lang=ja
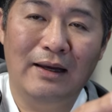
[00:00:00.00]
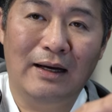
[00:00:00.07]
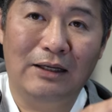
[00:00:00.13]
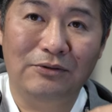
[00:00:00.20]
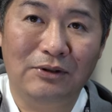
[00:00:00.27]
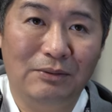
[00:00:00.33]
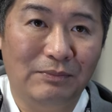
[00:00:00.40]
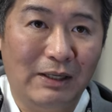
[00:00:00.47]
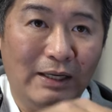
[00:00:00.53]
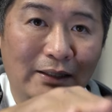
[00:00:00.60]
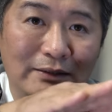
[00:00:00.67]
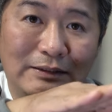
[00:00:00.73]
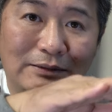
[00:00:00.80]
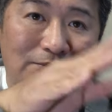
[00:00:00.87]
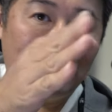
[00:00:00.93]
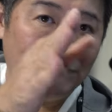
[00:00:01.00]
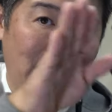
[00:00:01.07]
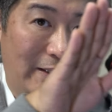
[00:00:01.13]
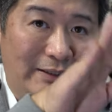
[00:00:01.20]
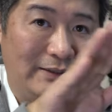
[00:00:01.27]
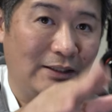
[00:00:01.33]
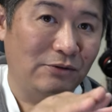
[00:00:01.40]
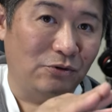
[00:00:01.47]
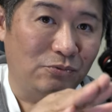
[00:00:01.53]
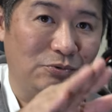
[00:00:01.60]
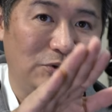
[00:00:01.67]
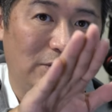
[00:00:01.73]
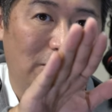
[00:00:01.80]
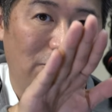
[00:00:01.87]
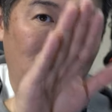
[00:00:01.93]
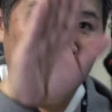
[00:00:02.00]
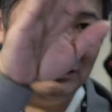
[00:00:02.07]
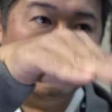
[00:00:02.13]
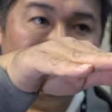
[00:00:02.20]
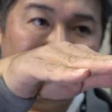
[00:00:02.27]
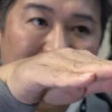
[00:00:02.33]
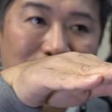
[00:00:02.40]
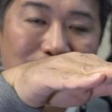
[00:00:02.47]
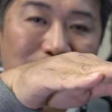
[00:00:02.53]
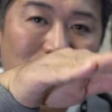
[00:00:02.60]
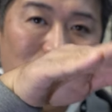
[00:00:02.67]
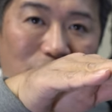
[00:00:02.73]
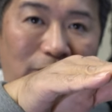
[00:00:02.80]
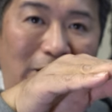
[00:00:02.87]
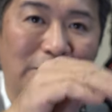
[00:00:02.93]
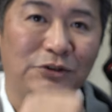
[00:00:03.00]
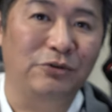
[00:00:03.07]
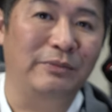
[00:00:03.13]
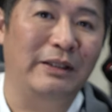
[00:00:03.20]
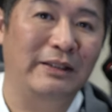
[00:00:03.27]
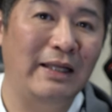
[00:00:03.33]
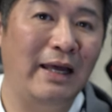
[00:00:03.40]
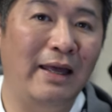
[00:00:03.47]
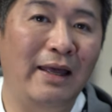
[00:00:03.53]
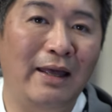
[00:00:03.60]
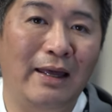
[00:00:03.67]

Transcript: あとは、まあ、ジンバルが変なとこ向いてのを一番こう真正面にね、